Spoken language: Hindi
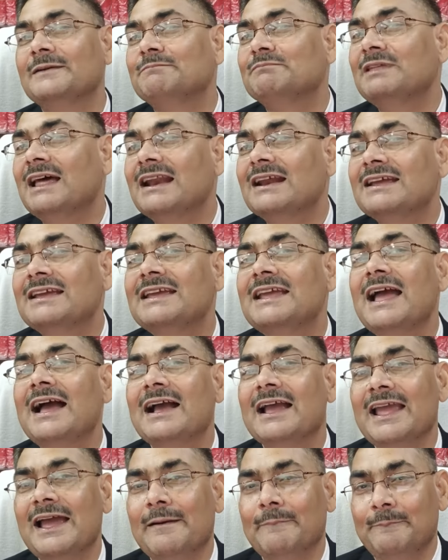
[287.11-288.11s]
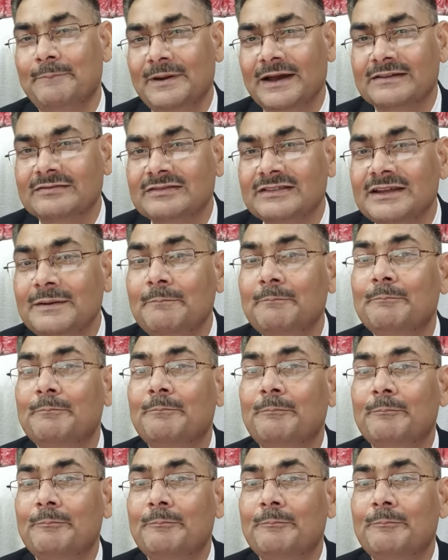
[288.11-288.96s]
गिरफ्तार किया गया व्यक्ति